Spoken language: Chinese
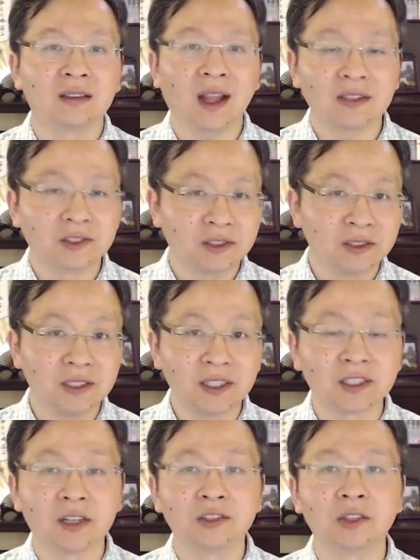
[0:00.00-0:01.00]
他直
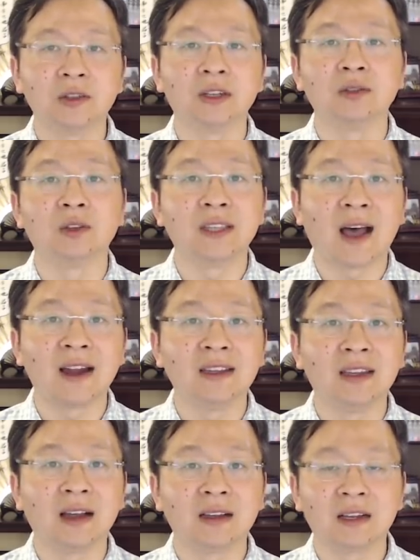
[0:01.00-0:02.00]
接承受很多压
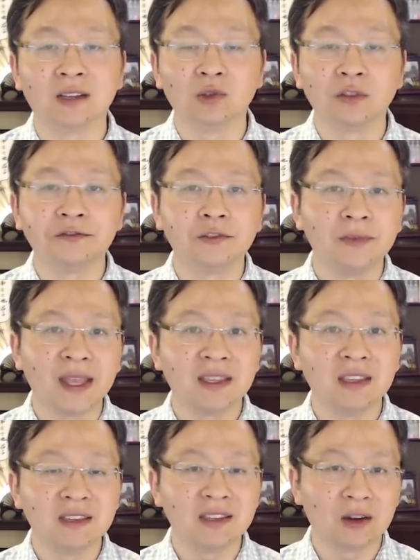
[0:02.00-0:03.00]
力啊，很多负面
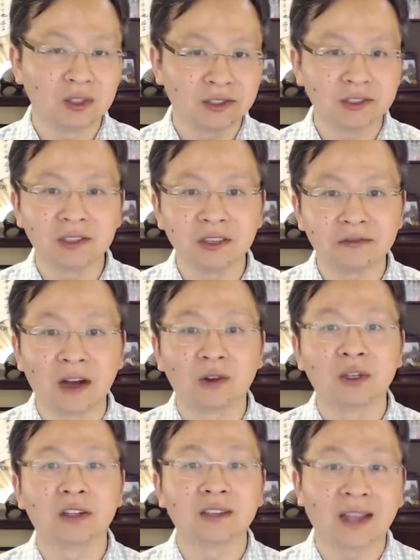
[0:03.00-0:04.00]
的意见会直接反
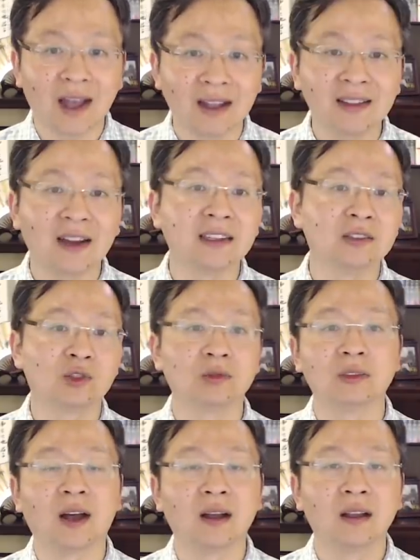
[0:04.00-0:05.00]
馈到他那里
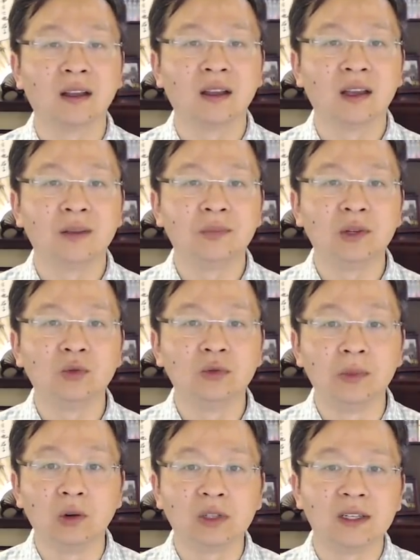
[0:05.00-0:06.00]
去的。比如
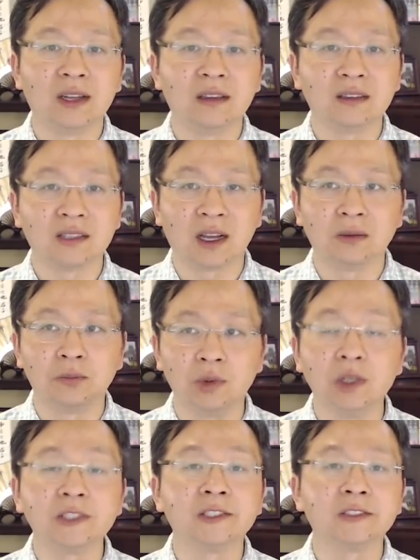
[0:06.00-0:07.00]
某个人想
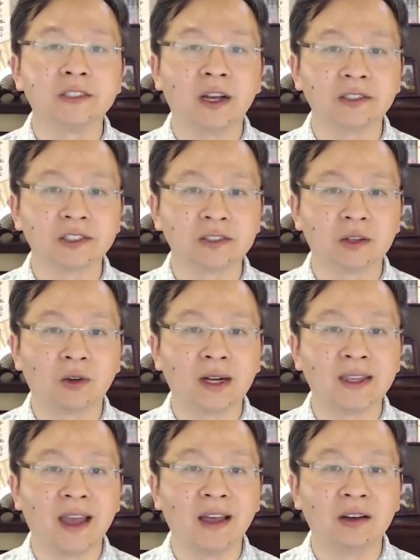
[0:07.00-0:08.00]
驳斥央视的
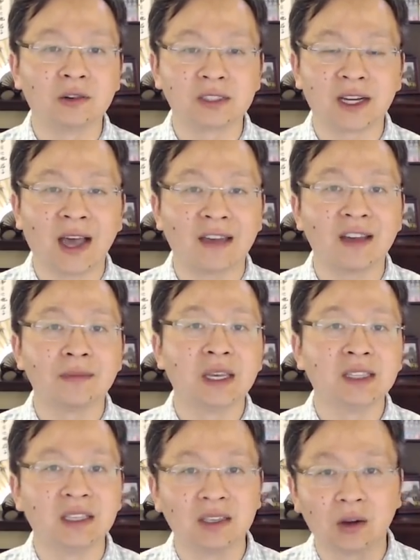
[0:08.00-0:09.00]
谎言，或者海外
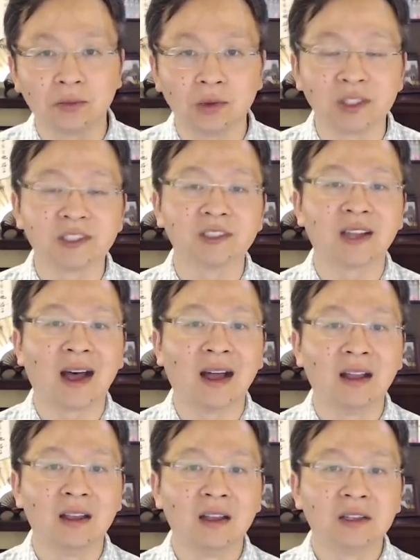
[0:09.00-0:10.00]
媒体要驳斥
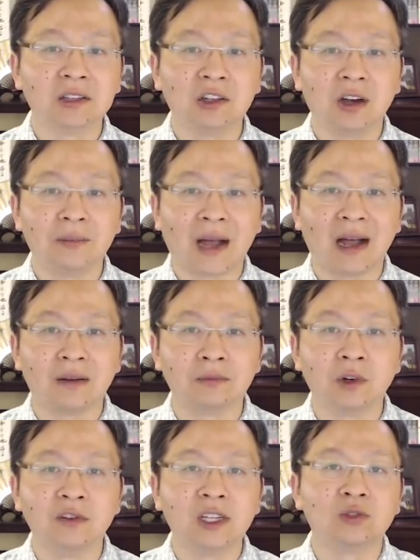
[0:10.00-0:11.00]
他，都要把
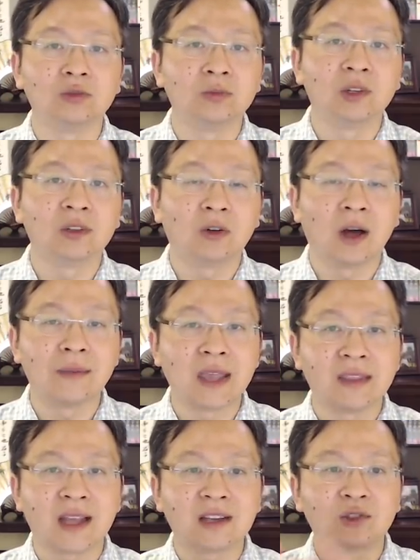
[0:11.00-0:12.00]
某位主播的画
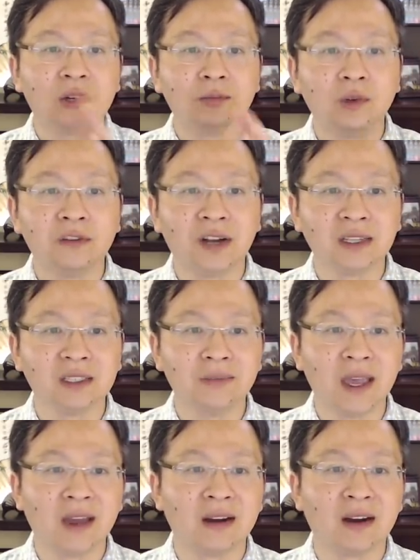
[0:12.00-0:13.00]
面拿出来播放一
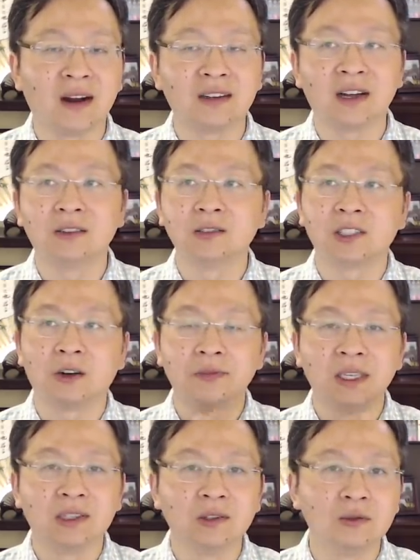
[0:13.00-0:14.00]
遍啊，然后找
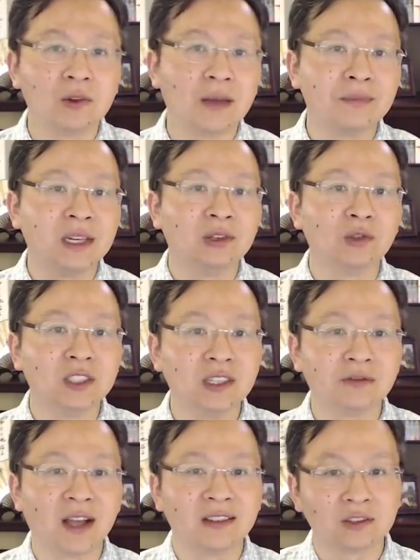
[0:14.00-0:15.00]
评论员评论
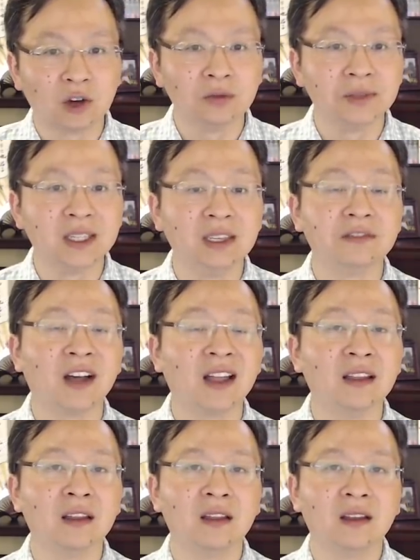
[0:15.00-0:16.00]
一番，痛批一
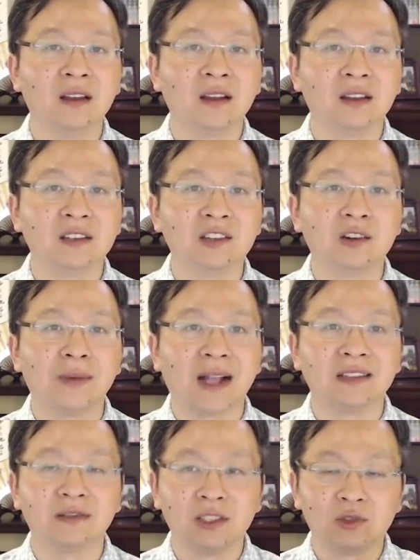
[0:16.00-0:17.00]
番，结果
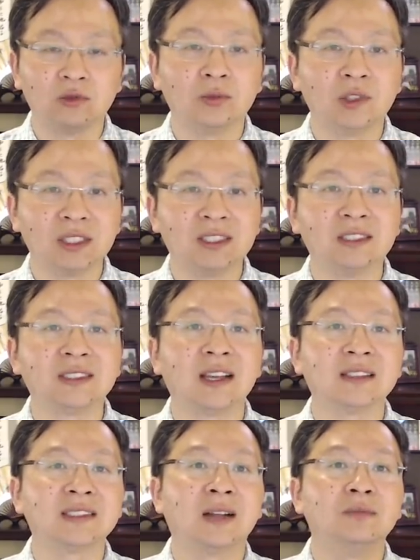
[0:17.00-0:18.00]
把这位主播的形
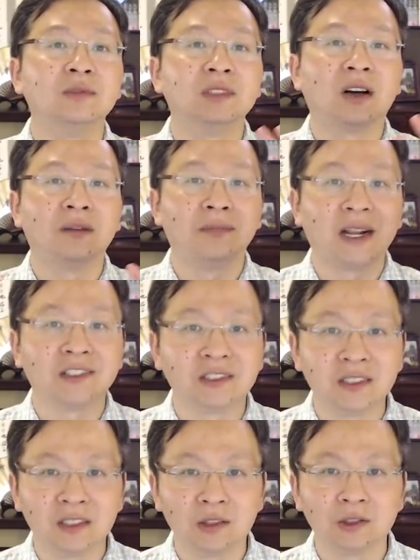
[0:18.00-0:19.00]
象散布到满
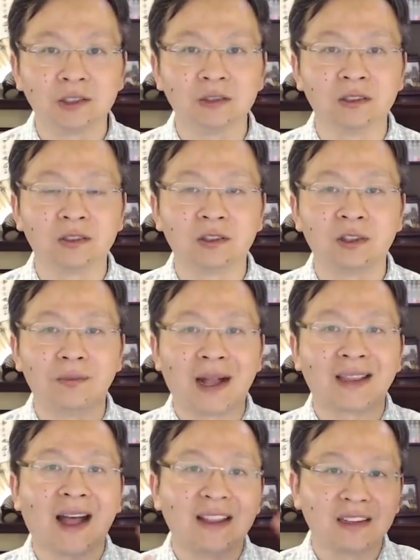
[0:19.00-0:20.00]
世界都是，都是
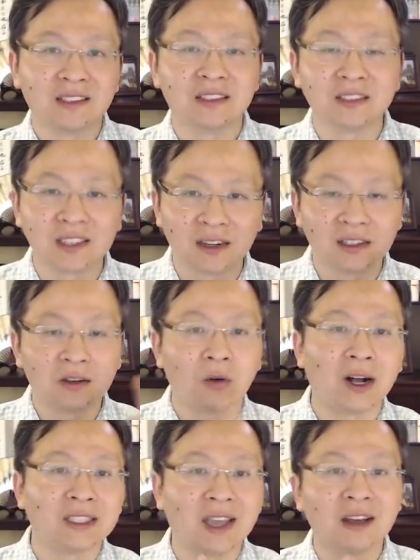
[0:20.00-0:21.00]
把他那个形象和
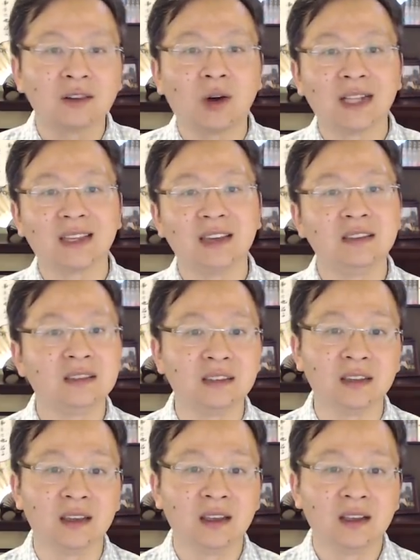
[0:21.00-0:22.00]
谎言挂在一
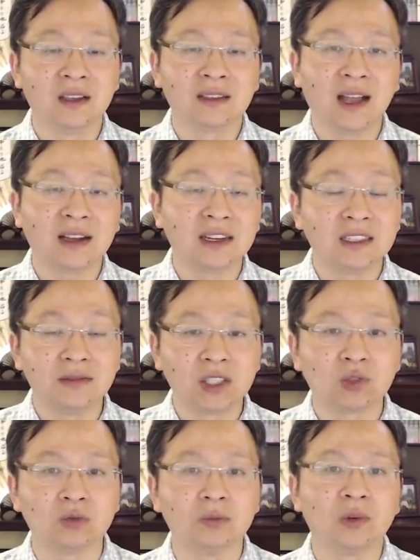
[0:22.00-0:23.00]
起，他给这
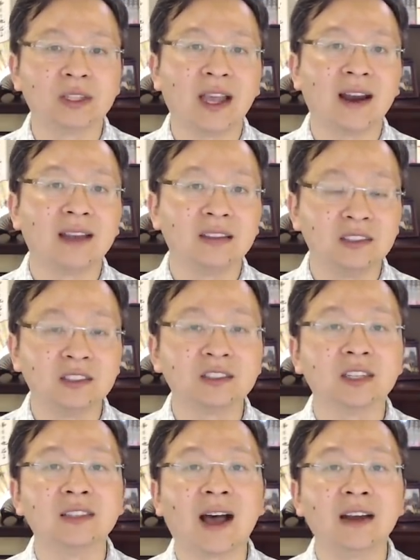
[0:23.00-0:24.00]
位主播带来的精
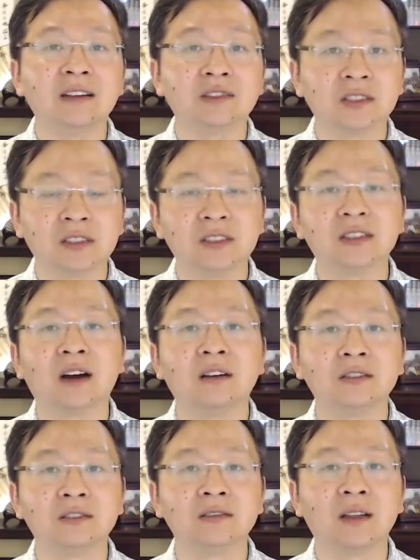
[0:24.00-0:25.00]
神压力是可想
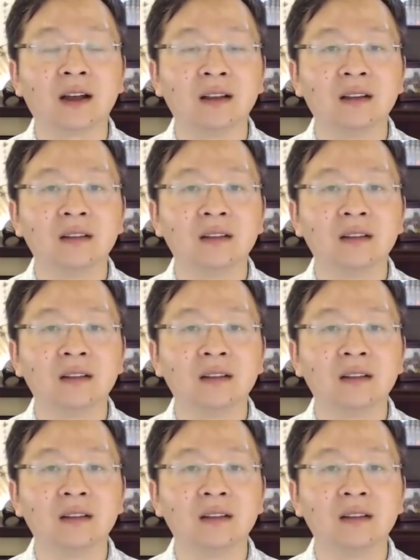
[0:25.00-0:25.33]
而知的。